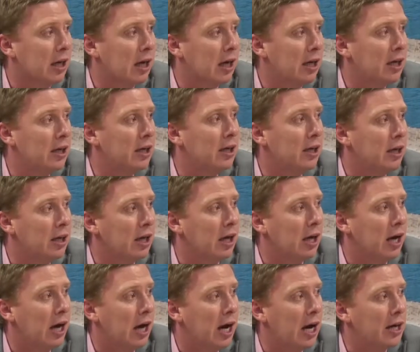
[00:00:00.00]
hay,
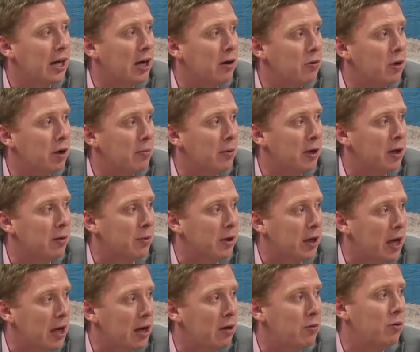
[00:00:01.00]
hay algunas mermas y
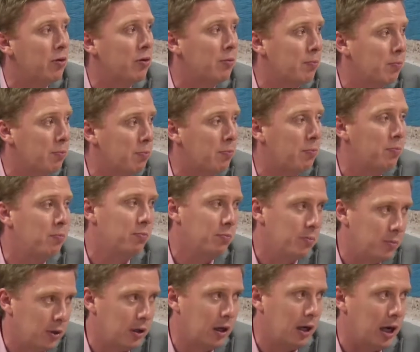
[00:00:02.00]
hay algunos
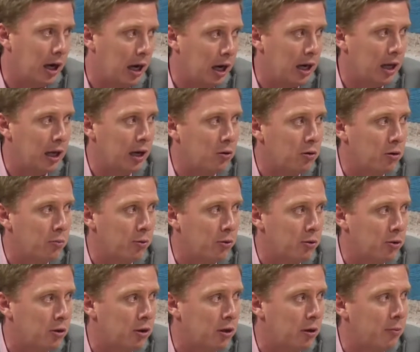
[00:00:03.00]
hay algunos
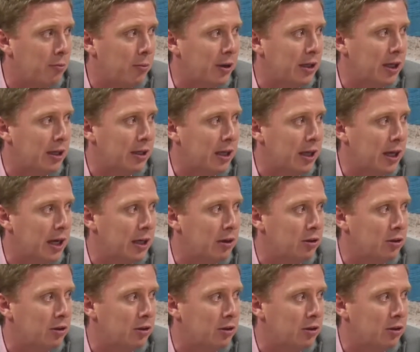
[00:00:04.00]
productos estaban bastante caros. Hay